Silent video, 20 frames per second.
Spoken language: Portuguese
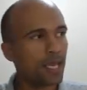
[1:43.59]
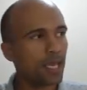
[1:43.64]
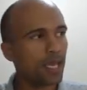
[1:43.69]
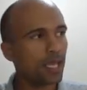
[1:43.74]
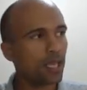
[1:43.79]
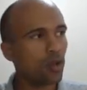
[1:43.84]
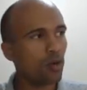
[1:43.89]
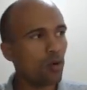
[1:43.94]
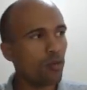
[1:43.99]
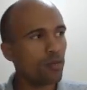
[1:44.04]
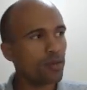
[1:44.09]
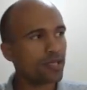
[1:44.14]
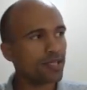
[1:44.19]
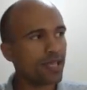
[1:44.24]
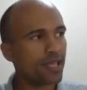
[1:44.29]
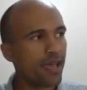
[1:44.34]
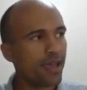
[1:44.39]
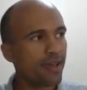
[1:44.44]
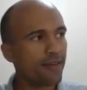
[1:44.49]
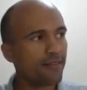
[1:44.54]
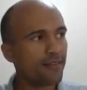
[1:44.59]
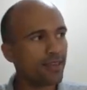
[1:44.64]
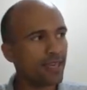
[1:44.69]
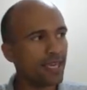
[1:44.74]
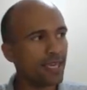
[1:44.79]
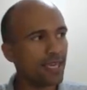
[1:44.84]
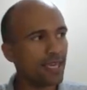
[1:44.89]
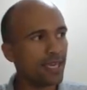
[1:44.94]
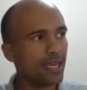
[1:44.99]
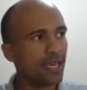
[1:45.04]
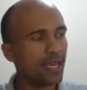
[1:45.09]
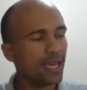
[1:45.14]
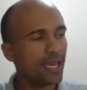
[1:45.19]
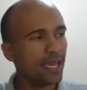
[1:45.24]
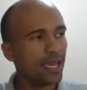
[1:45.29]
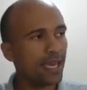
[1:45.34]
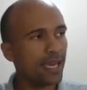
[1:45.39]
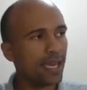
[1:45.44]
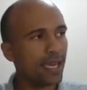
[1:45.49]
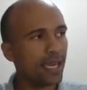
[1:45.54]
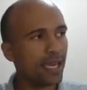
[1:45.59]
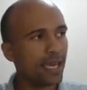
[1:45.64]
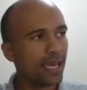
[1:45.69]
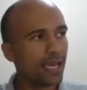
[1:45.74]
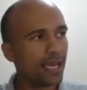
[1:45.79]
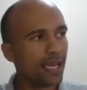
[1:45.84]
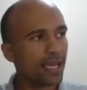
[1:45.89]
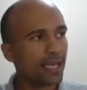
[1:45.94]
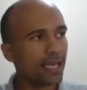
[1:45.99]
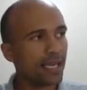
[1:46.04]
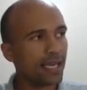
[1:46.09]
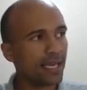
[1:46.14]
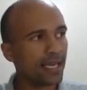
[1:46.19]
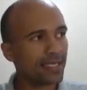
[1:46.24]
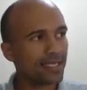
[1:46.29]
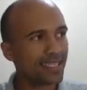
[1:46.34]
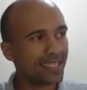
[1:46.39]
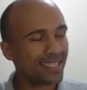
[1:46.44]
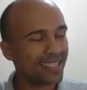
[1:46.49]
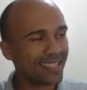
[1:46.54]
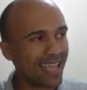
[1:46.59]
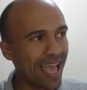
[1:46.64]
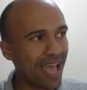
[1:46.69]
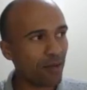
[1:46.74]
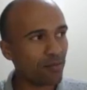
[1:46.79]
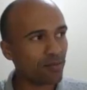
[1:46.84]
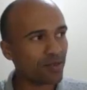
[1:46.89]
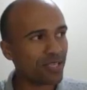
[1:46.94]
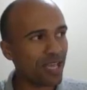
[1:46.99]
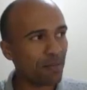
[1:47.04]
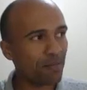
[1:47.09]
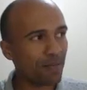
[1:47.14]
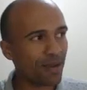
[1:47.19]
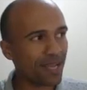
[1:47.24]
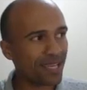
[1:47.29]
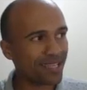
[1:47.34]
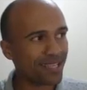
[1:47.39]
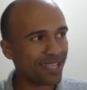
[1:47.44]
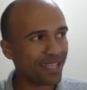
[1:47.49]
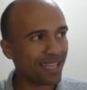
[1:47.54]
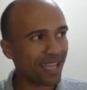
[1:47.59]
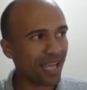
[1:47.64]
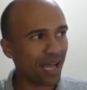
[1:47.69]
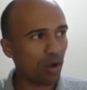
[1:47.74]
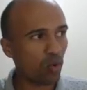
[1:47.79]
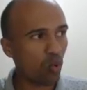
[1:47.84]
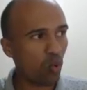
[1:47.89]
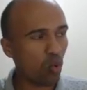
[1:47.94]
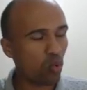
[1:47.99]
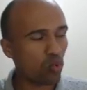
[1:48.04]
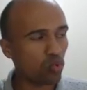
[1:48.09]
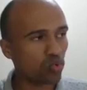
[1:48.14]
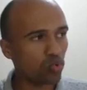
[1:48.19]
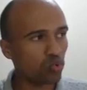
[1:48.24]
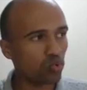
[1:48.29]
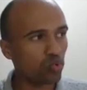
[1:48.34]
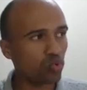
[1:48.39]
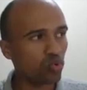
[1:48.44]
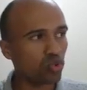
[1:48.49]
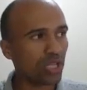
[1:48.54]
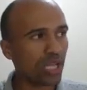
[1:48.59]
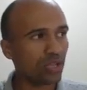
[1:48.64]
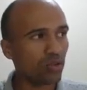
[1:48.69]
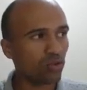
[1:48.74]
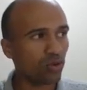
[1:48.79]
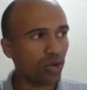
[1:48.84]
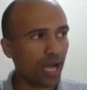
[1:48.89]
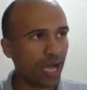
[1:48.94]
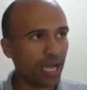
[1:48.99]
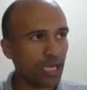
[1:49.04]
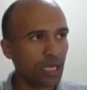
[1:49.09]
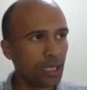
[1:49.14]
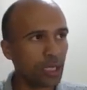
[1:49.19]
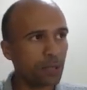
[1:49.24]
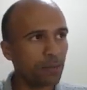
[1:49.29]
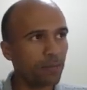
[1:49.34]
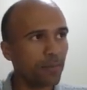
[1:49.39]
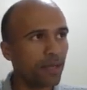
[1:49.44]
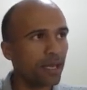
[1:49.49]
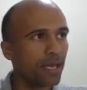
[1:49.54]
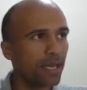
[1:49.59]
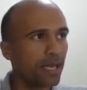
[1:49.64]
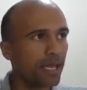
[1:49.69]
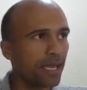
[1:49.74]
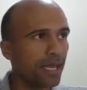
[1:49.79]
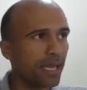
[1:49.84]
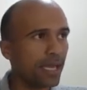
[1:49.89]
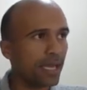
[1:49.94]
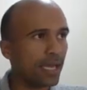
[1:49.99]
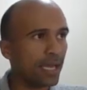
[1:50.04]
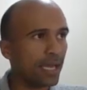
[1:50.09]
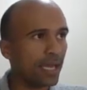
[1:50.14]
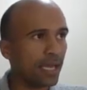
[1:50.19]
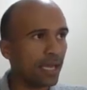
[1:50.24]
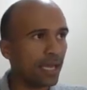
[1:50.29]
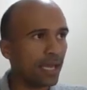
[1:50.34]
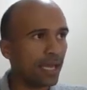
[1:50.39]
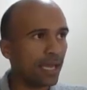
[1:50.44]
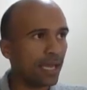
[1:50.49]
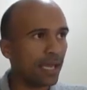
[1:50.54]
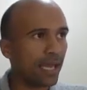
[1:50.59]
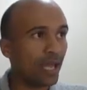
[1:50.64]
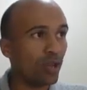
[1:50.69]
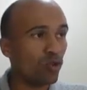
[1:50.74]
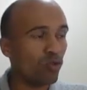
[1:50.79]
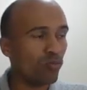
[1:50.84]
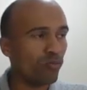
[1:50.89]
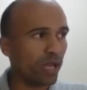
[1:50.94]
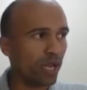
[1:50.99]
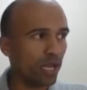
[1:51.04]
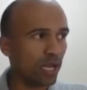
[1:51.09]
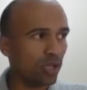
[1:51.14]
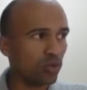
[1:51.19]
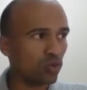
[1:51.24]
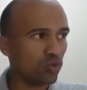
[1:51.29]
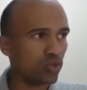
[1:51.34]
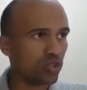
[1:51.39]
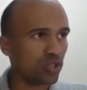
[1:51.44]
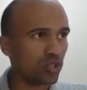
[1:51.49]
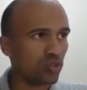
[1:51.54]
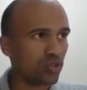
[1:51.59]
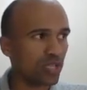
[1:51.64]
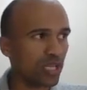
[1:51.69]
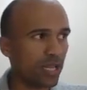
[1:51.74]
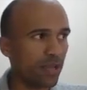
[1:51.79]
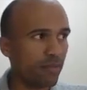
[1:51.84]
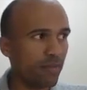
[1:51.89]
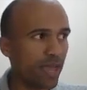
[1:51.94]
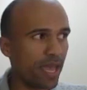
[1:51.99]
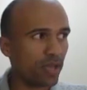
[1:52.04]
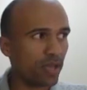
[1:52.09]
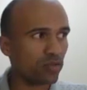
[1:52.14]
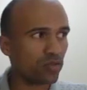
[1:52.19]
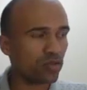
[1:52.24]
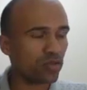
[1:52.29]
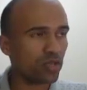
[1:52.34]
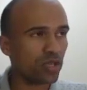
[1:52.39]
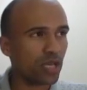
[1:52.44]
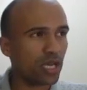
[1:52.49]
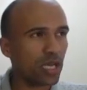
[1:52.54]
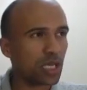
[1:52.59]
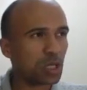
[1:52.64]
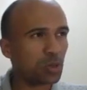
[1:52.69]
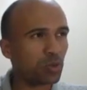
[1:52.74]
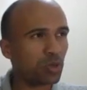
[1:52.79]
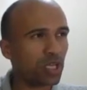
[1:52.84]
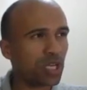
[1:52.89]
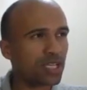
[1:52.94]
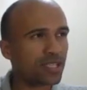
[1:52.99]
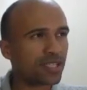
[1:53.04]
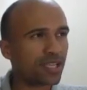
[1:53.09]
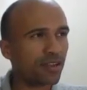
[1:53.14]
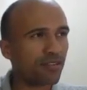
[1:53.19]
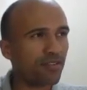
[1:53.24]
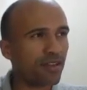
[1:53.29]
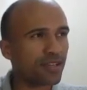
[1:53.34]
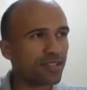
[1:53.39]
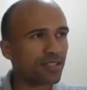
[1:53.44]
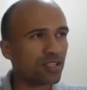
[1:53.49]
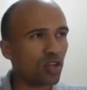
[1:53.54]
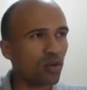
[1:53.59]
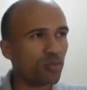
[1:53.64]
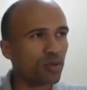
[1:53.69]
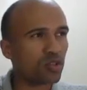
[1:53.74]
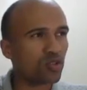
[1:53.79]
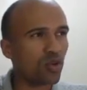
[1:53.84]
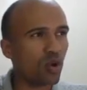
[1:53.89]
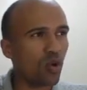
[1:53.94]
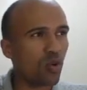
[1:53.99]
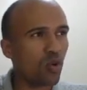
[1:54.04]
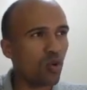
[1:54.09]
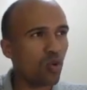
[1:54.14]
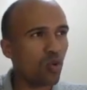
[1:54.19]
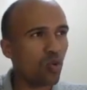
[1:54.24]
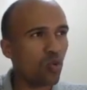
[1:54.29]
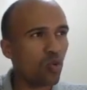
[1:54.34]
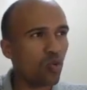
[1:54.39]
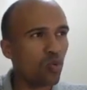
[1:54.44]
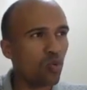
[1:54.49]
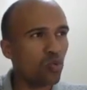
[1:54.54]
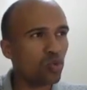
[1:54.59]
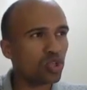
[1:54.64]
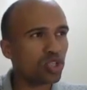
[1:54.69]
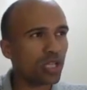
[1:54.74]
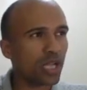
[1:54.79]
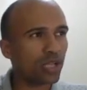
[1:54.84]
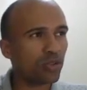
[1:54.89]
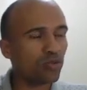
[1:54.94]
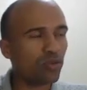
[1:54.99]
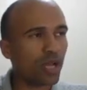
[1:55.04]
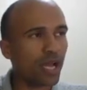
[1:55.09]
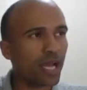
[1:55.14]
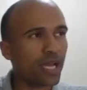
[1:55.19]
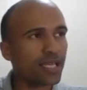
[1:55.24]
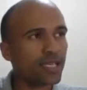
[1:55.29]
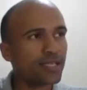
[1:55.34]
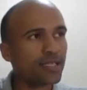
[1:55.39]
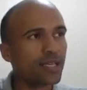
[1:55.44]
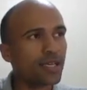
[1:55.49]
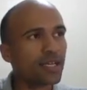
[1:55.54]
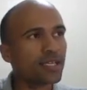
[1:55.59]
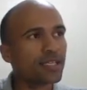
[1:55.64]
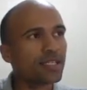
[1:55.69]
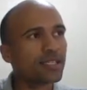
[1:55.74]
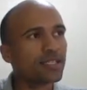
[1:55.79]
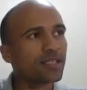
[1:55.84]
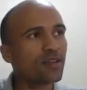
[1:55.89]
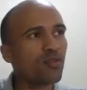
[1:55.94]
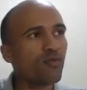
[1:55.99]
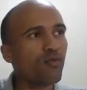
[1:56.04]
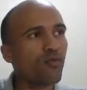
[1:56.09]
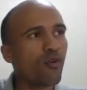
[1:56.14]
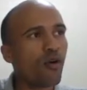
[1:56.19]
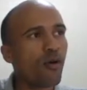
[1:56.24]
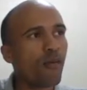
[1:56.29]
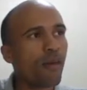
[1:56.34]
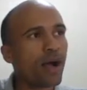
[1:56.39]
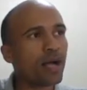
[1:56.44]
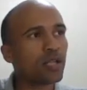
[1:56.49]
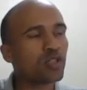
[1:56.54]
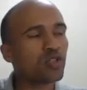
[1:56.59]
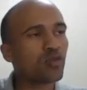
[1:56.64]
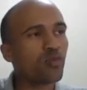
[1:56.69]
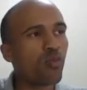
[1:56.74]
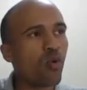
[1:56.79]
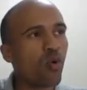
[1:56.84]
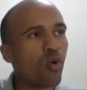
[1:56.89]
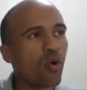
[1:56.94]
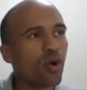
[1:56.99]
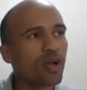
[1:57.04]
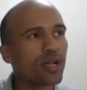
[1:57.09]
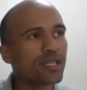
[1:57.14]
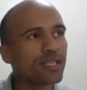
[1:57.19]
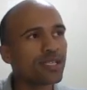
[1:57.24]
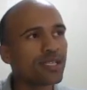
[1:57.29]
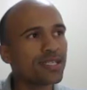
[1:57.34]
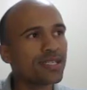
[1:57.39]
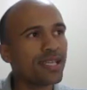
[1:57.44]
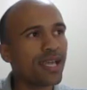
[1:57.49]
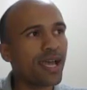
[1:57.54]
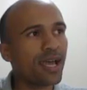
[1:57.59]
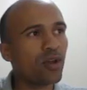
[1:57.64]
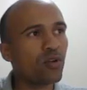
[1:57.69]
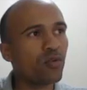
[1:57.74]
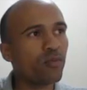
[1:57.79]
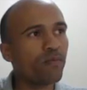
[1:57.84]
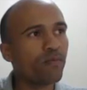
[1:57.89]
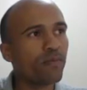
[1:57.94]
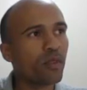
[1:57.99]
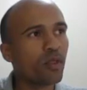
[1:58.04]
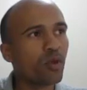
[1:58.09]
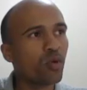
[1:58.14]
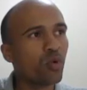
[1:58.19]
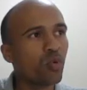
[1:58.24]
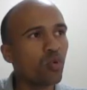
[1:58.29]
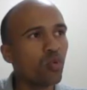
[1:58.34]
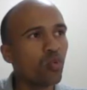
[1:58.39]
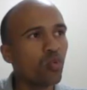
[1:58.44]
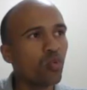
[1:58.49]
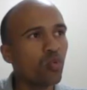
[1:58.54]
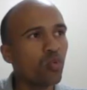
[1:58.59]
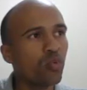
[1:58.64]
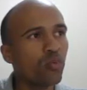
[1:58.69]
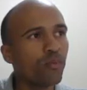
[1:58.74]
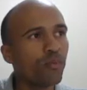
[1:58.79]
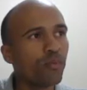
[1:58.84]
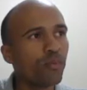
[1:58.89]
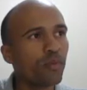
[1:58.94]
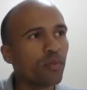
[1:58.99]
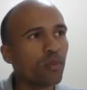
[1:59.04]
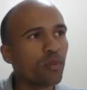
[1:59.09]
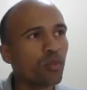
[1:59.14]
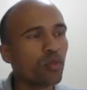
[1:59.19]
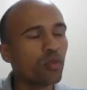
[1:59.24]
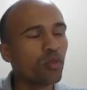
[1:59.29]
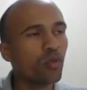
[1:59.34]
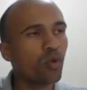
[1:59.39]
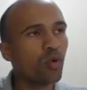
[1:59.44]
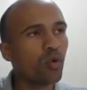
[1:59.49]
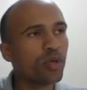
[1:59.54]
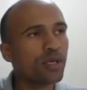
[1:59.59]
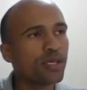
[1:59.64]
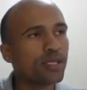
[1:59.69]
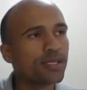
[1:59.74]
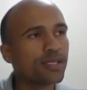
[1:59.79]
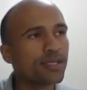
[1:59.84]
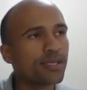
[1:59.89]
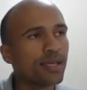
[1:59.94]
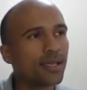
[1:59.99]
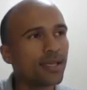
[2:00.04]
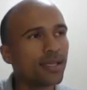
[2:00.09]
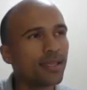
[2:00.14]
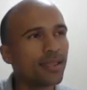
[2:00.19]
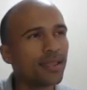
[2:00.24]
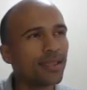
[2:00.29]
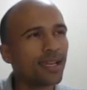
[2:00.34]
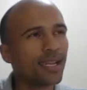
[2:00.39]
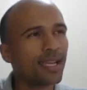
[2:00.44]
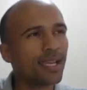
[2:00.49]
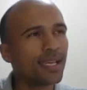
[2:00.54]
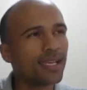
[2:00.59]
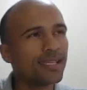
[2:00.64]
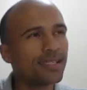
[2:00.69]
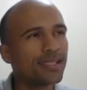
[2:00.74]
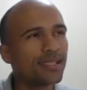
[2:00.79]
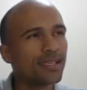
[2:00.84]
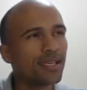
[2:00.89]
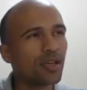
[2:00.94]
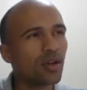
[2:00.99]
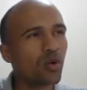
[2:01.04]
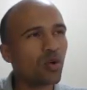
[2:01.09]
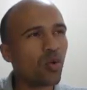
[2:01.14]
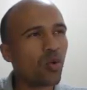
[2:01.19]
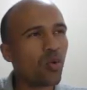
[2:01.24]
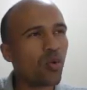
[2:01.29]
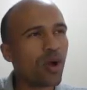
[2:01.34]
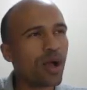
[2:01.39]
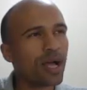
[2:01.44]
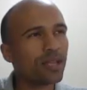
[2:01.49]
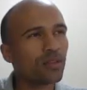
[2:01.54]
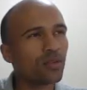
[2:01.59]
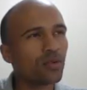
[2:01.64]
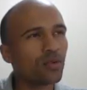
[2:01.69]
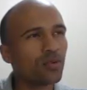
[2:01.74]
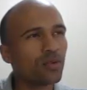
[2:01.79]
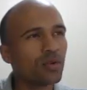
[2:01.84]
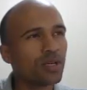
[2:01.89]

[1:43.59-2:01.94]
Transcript: Então, observe que é, se quisermos representar o conjunto dos naturais é, enumerando os seus elementos, a gente poderia escrever assim, ó, pessoal, os naturais são formados por 0, 1, 2, 3, 4,